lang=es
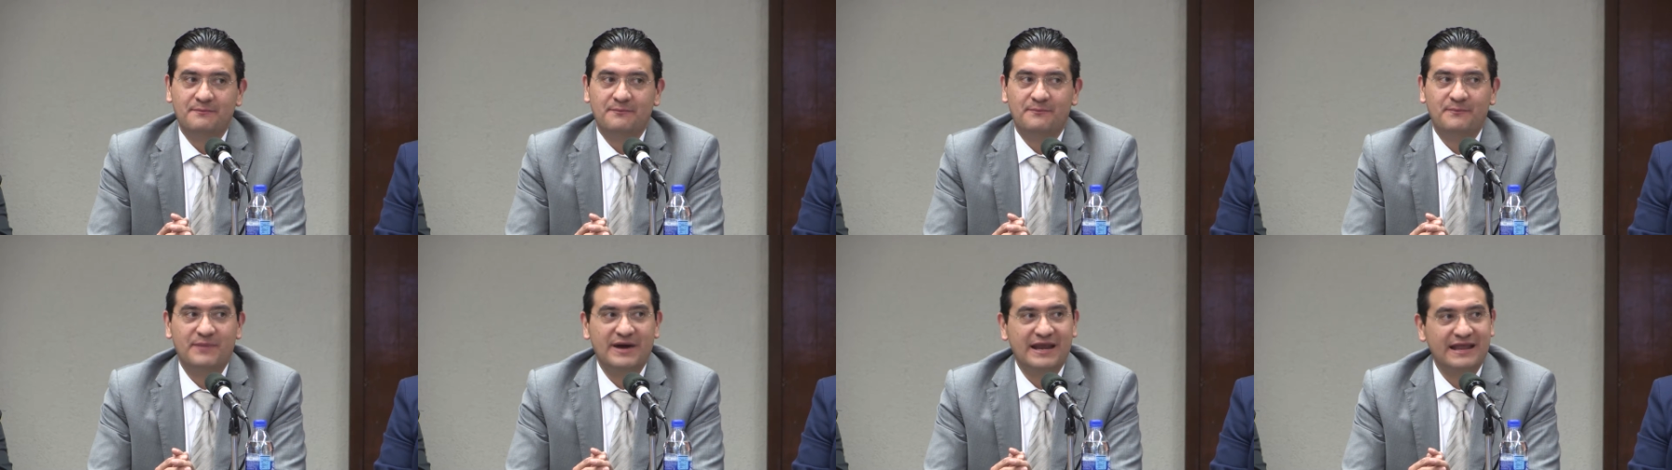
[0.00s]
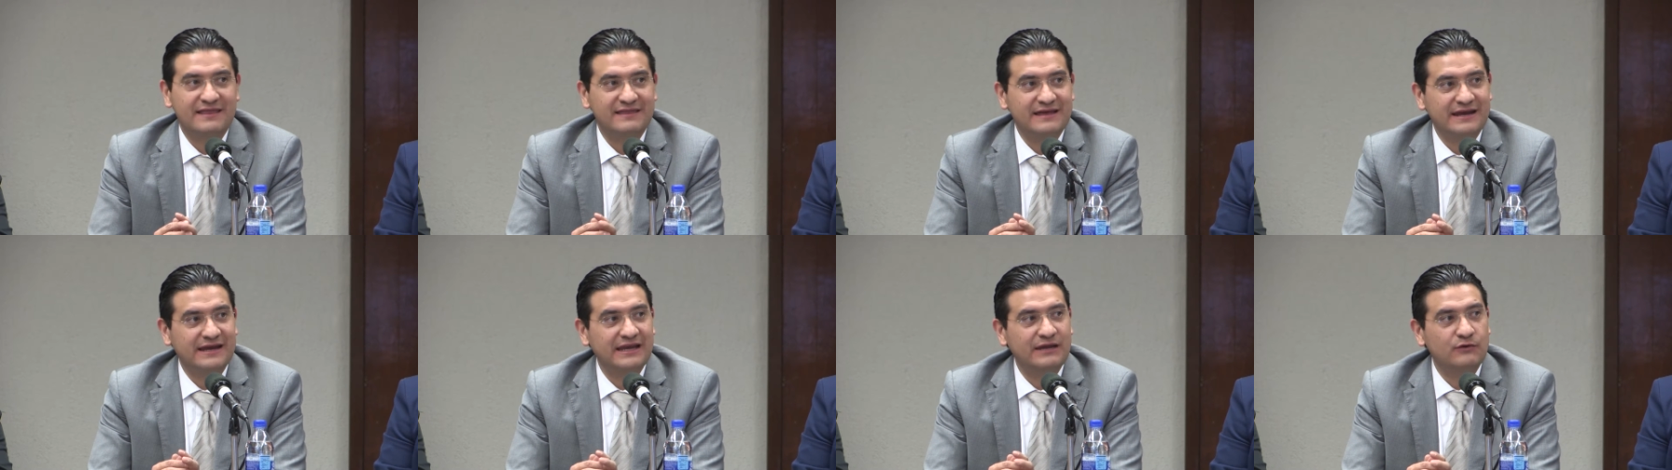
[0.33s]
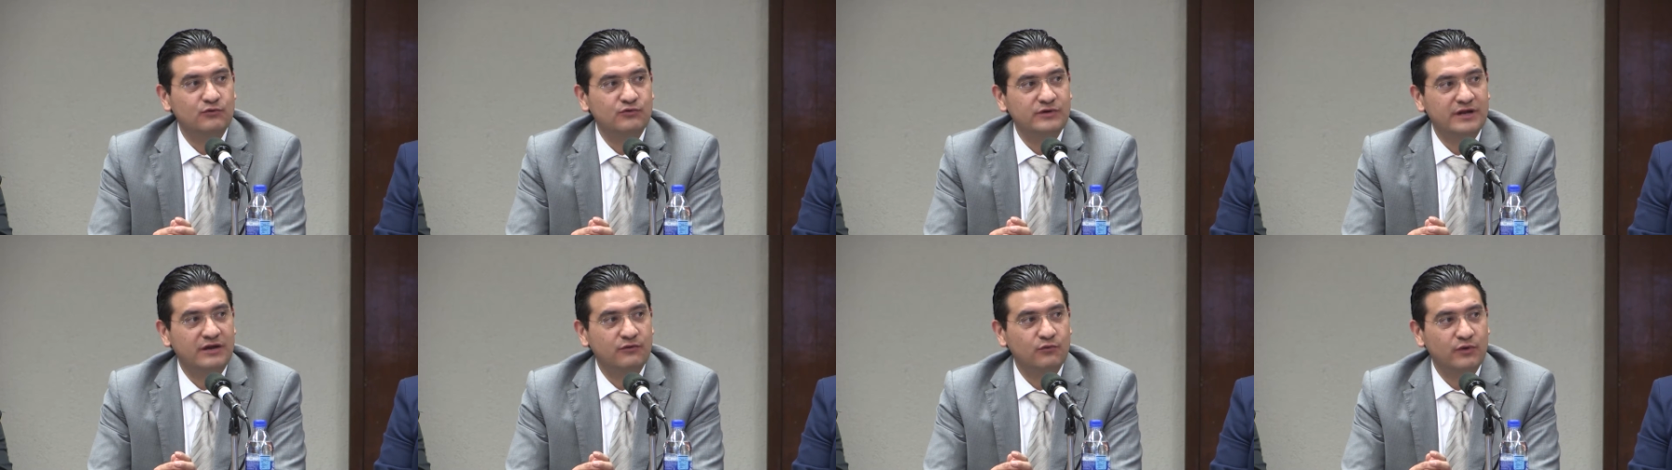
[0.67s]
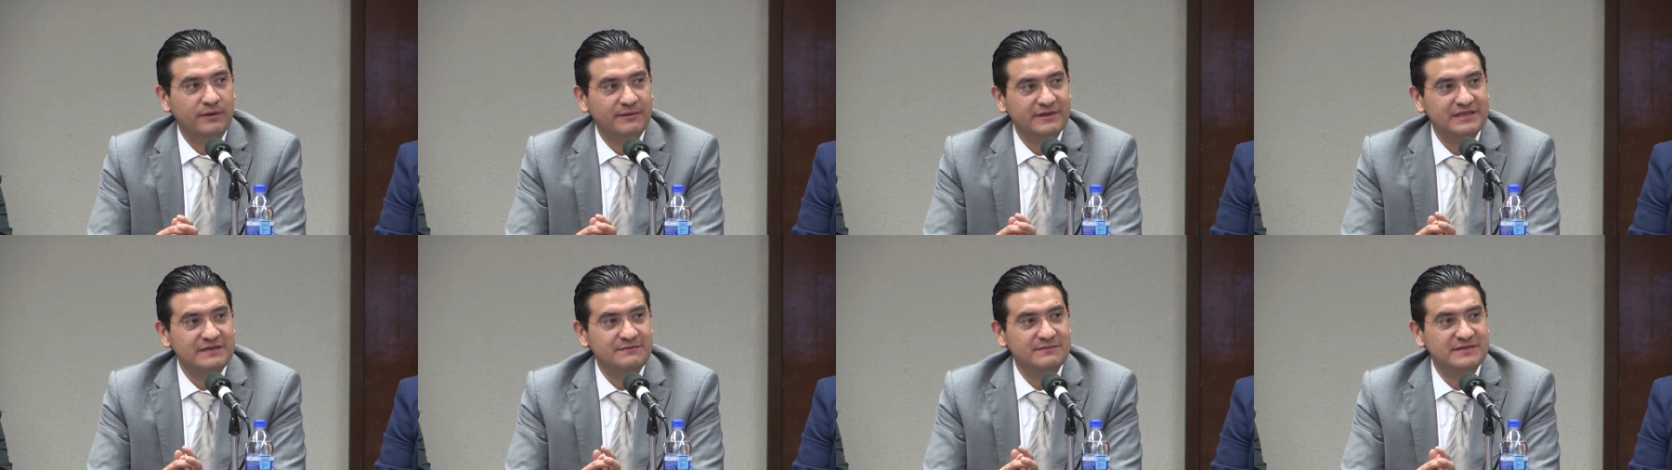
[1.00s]
para darle una
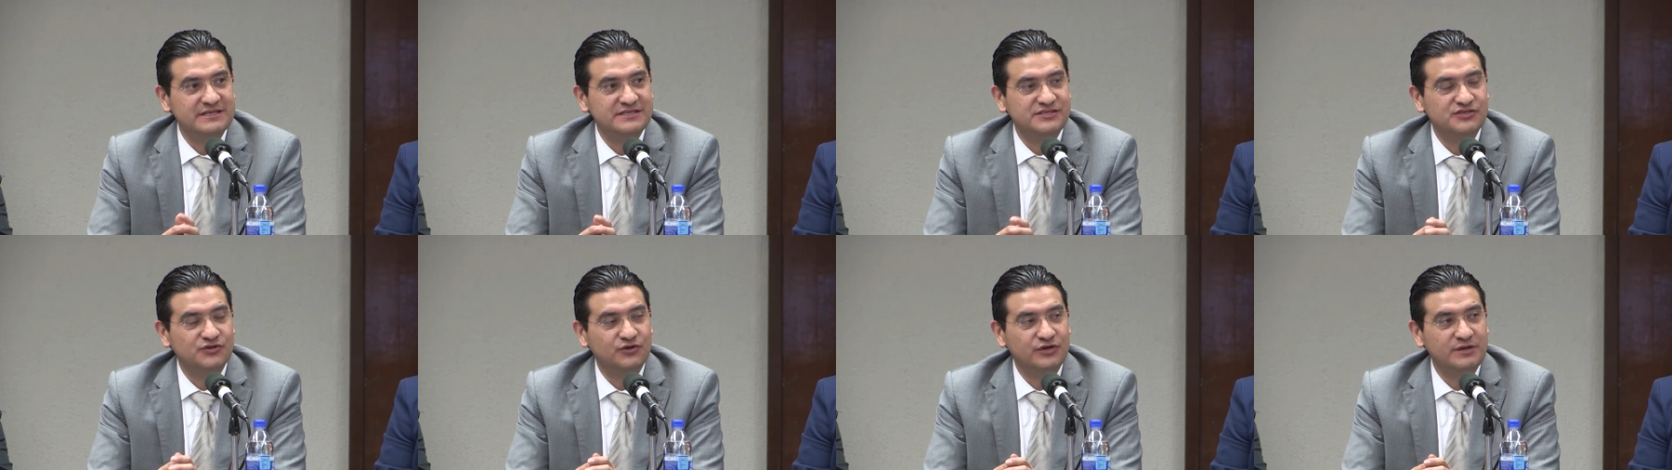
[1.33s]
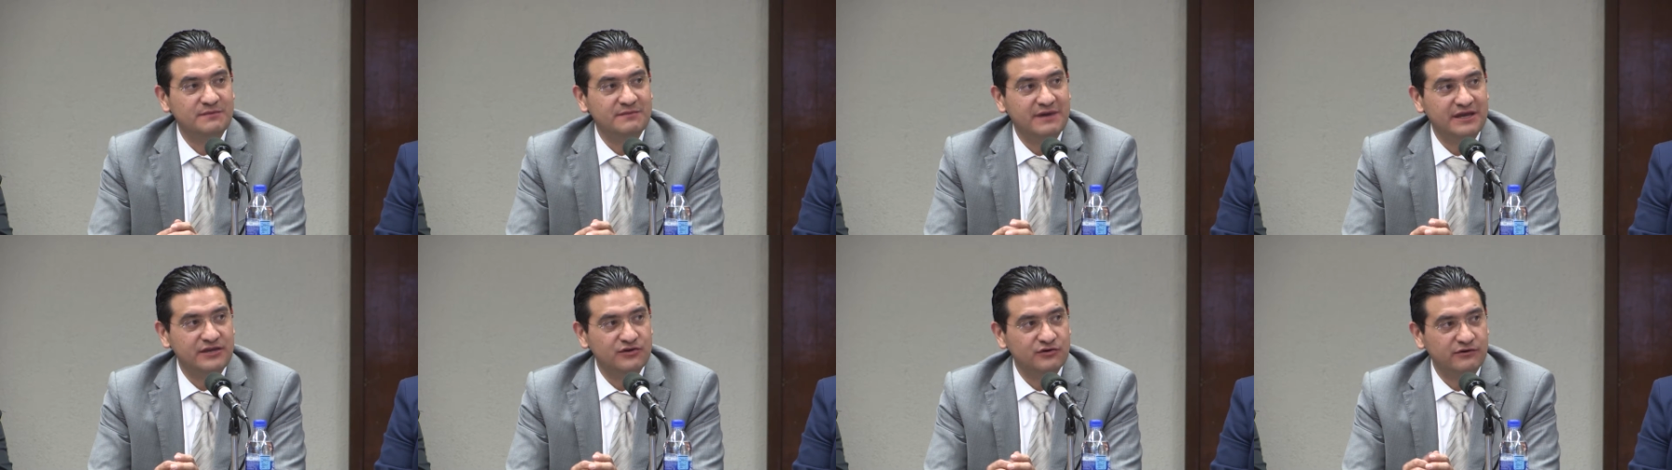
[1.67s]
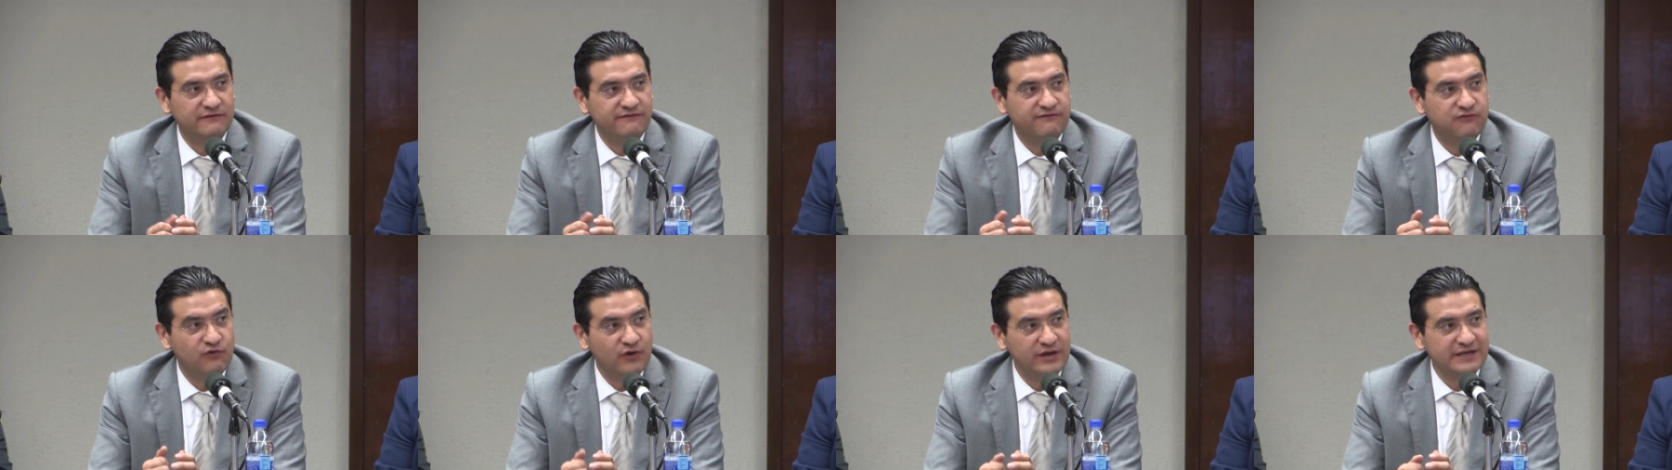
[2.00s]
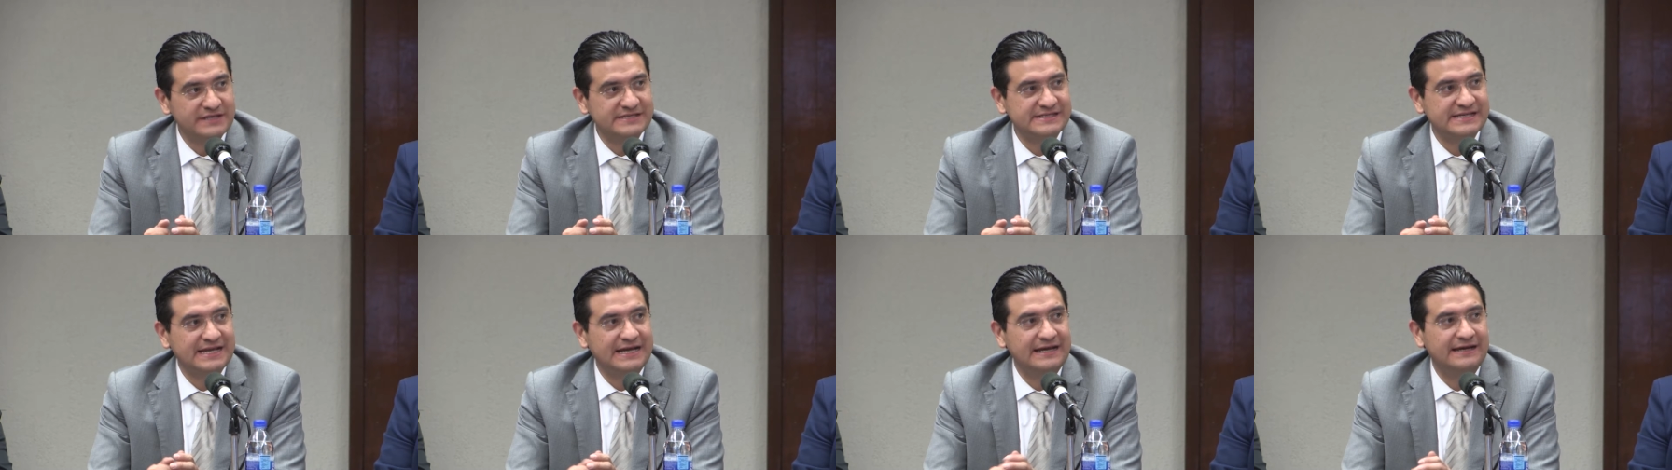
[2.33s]
nueva dimensión y mayor
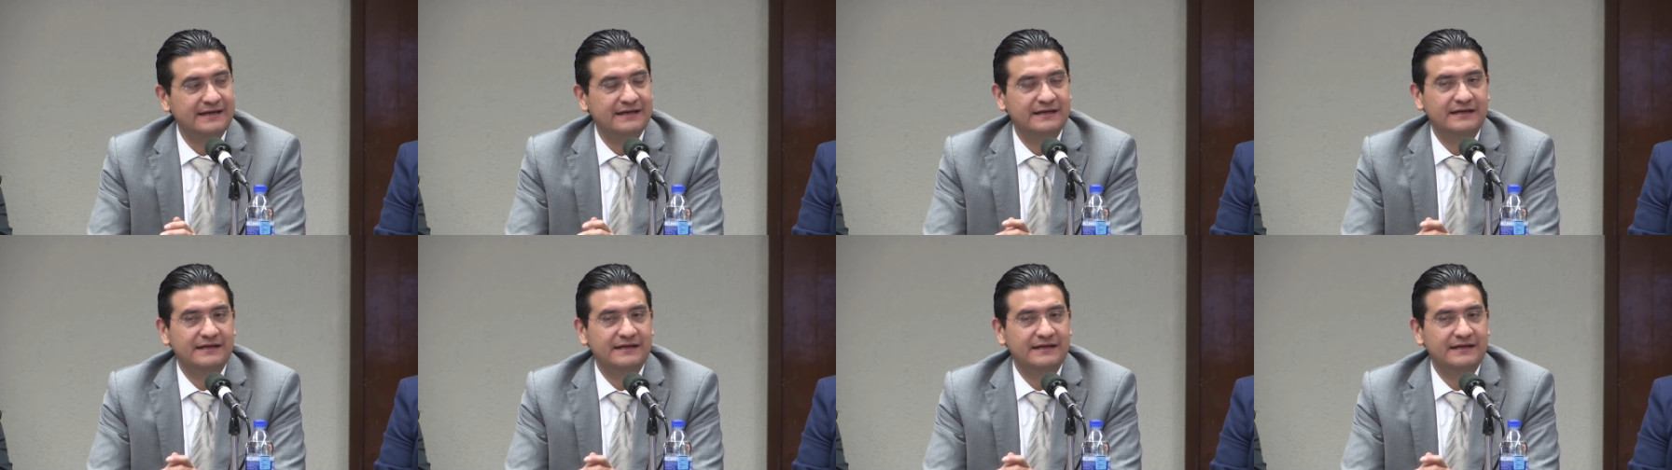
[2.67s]
fuerza